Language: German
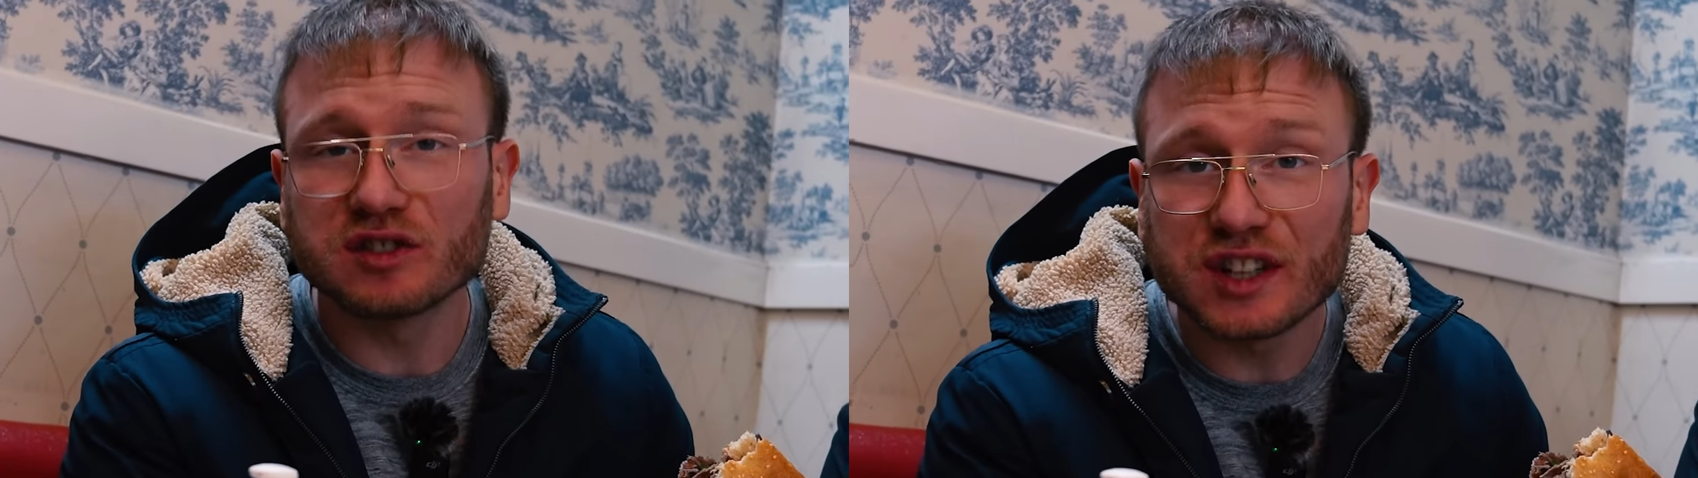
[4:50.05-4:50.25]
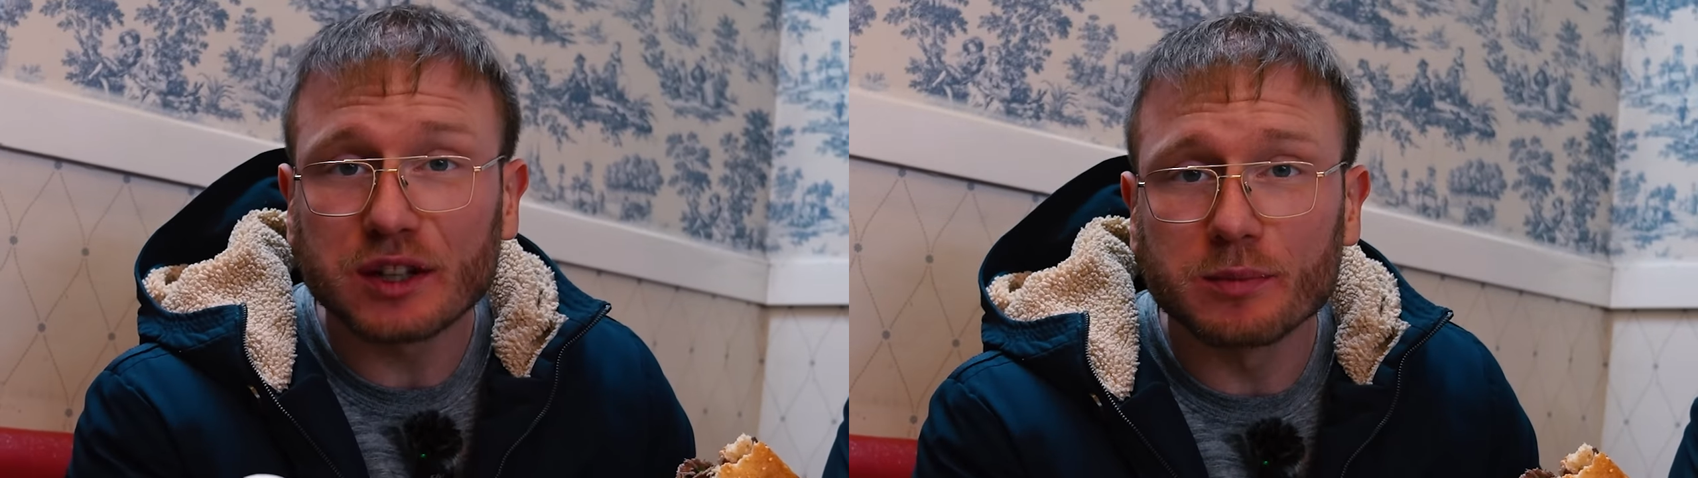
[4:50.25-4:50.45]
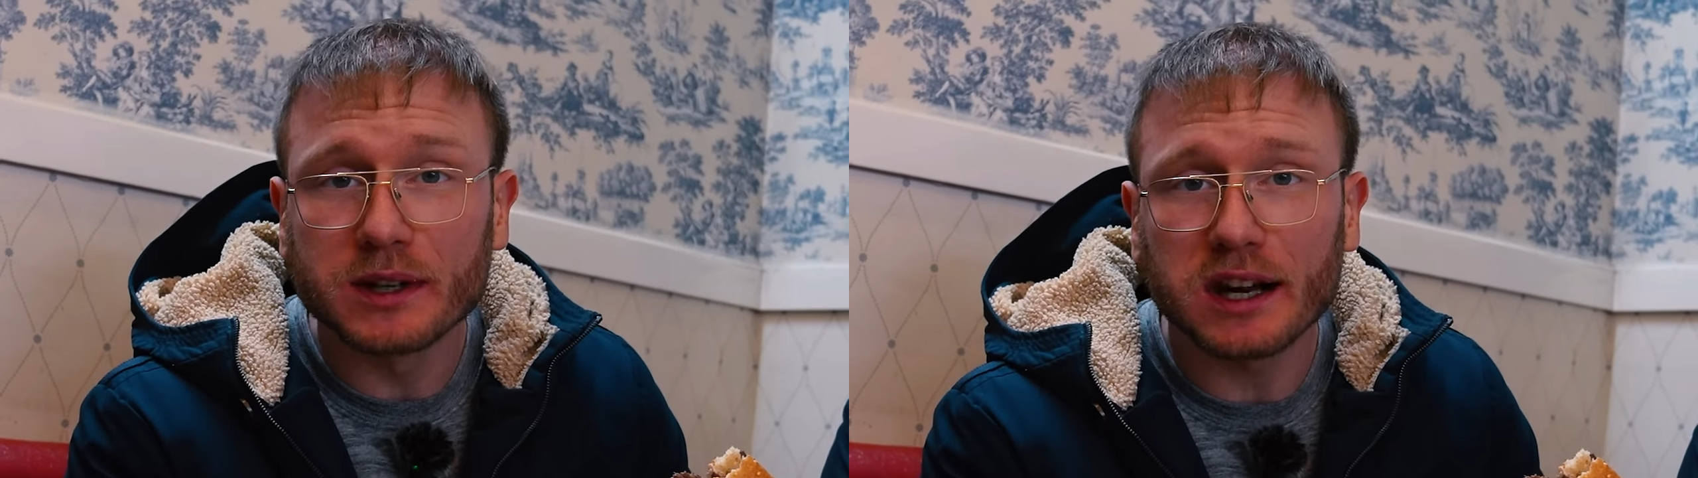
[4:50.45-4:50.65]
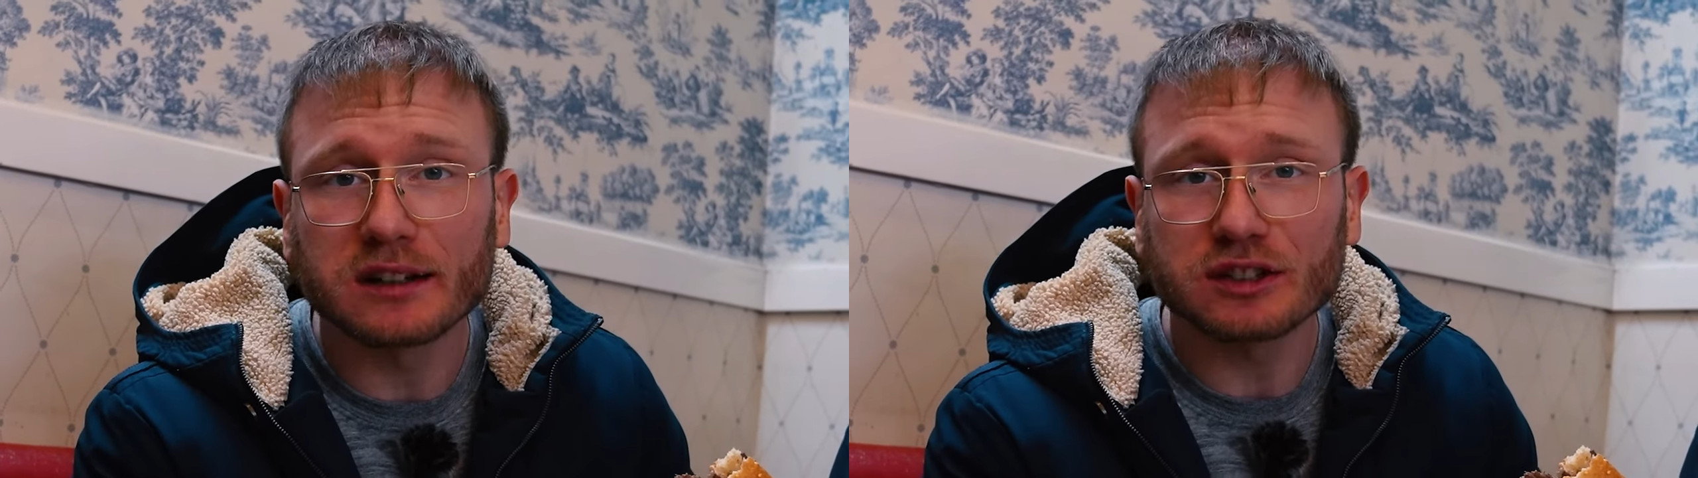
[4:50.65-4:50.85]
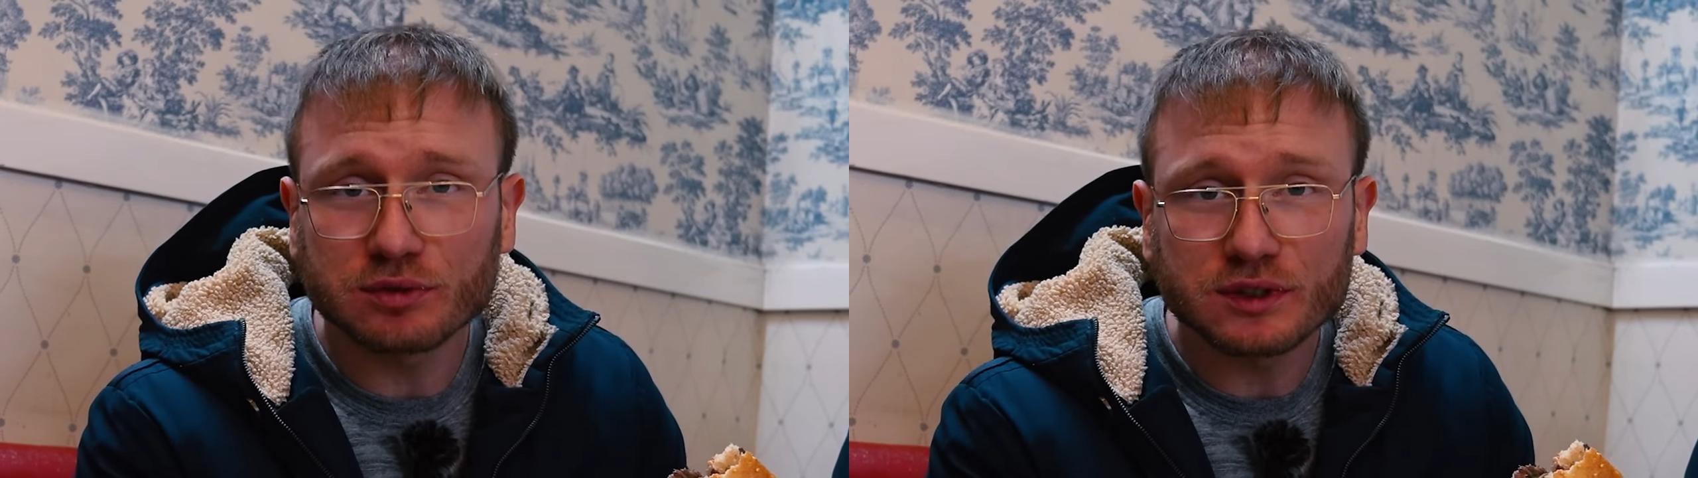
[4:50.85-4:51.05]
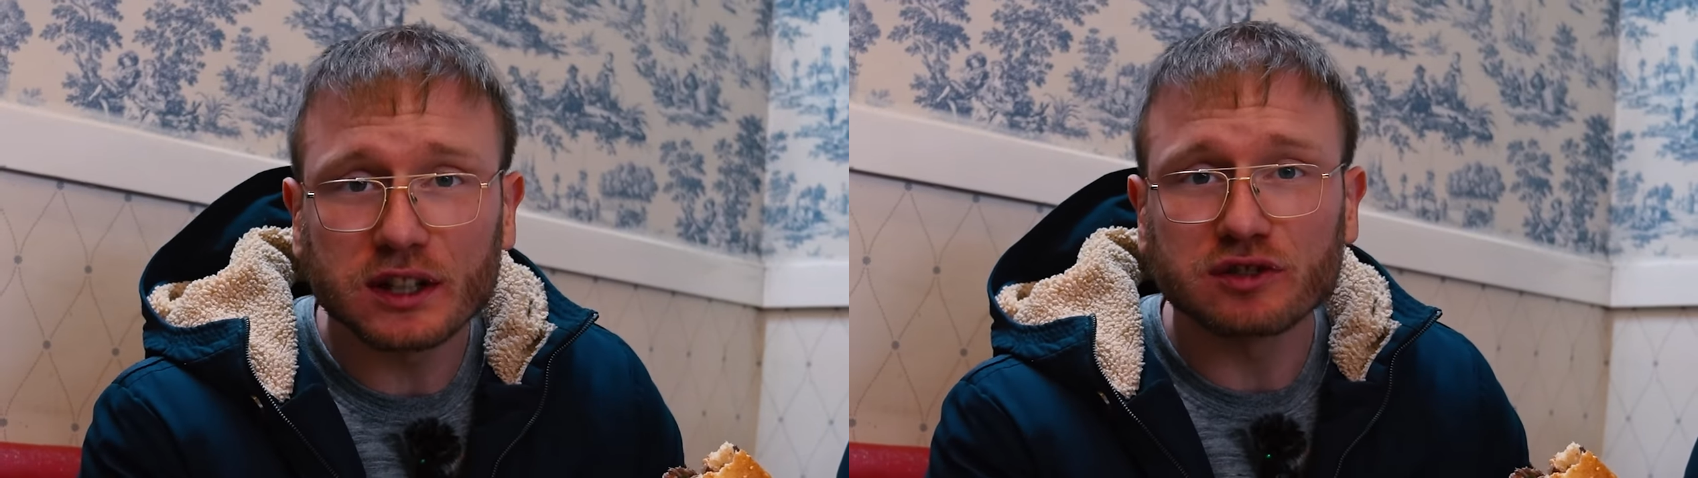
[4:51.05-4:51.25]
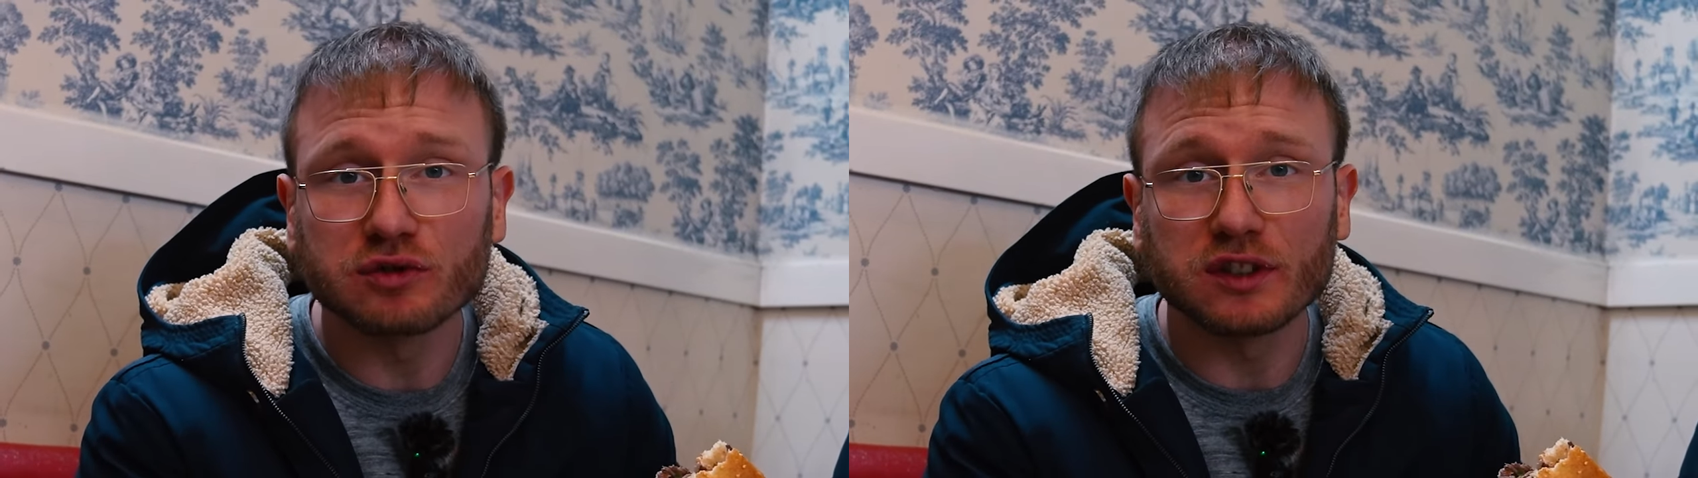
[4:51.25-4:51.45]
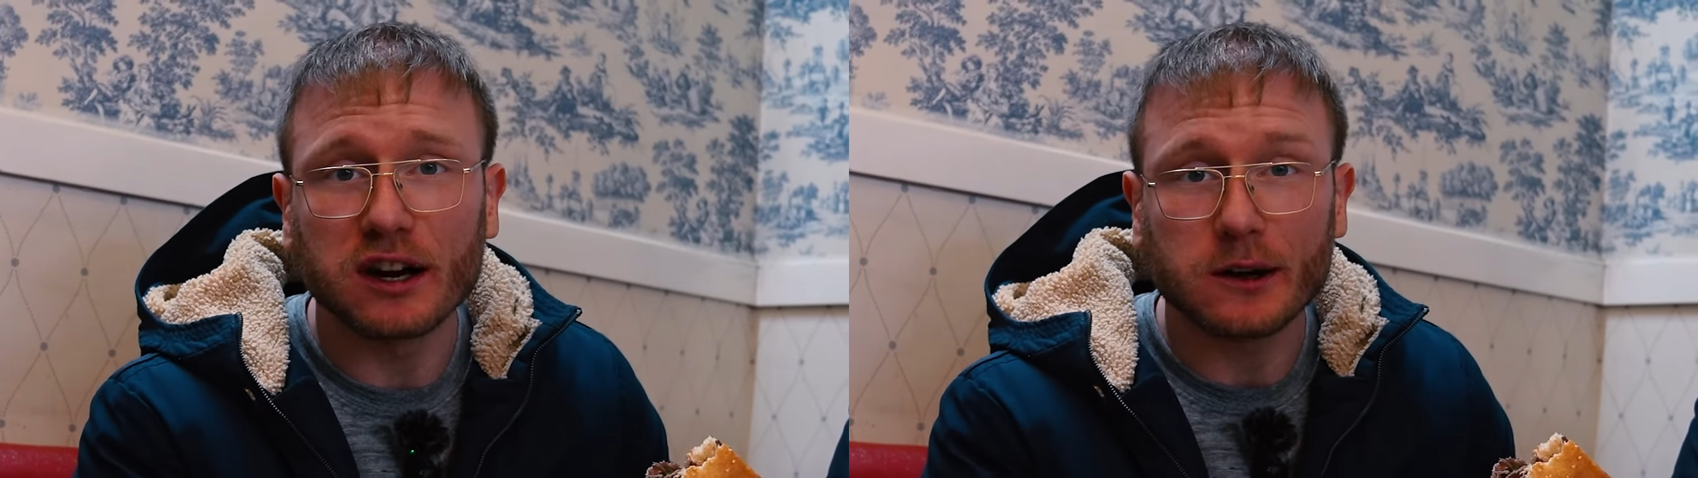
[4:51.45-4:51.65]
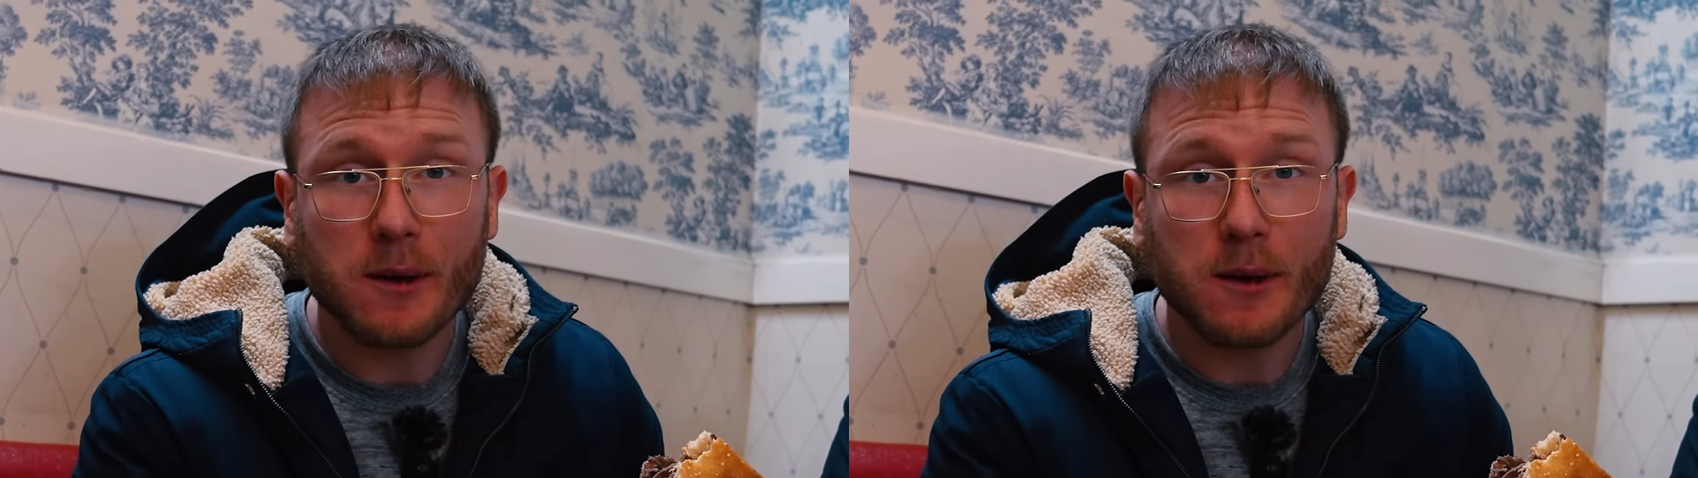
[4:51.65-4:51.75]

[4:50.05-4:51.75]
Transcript: ist sehr dominant, das muss man dazu sagen.